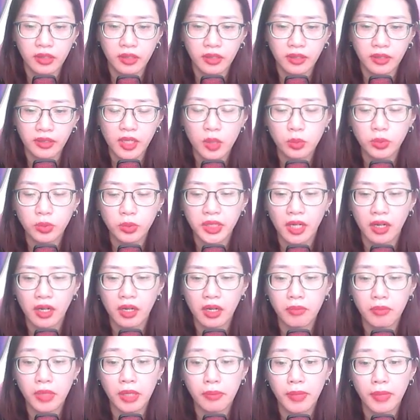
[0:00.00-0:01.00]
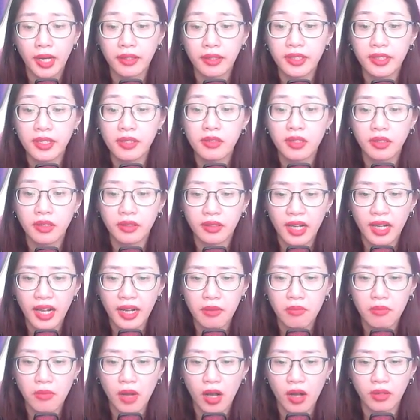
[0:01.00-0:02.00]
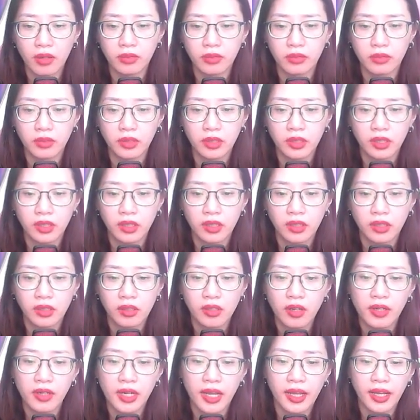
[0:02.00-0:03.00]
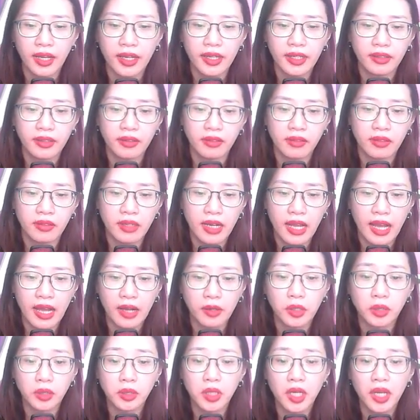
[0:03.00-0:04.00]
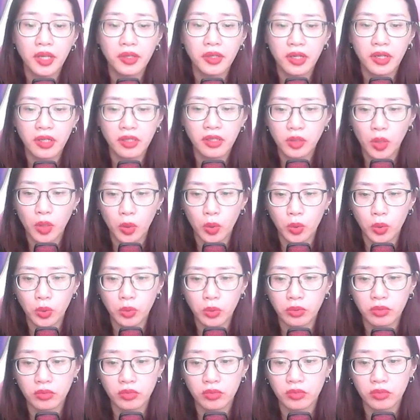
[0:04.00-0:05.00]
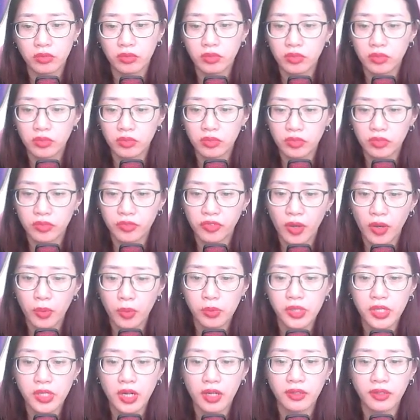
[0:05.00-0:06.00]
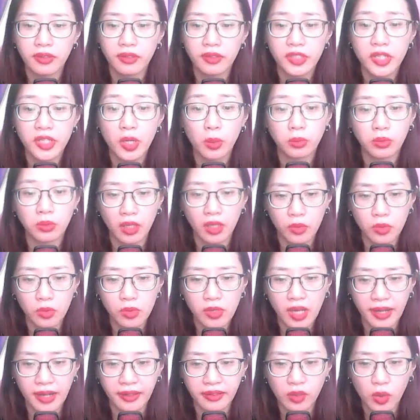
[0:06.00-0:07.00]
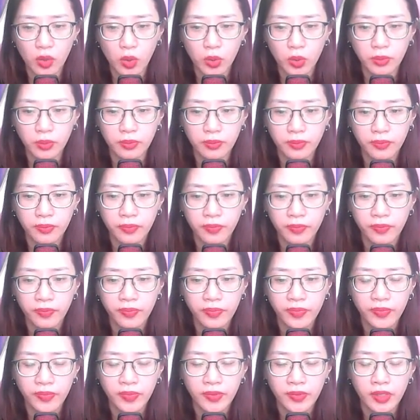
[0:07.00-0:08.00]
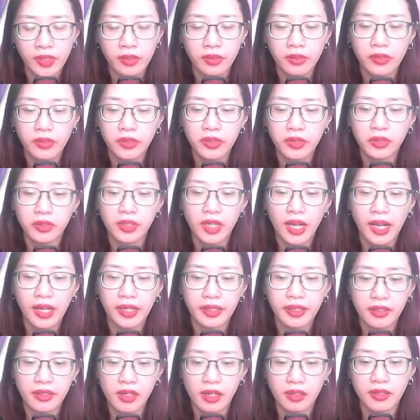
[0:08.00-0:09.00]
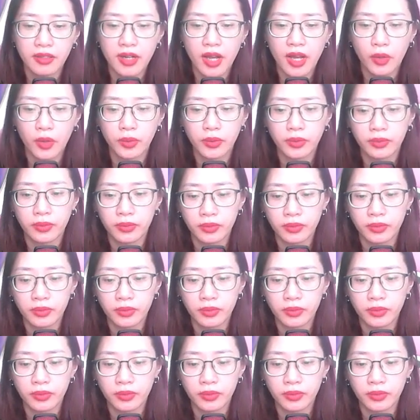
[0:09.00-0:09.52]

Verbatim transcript: không sợ bị mặt chi lực ăn mòn, có lẽ là có thế giới thụ phòng trấn trong tiểu càn khôn. Dương Khai gật đầu.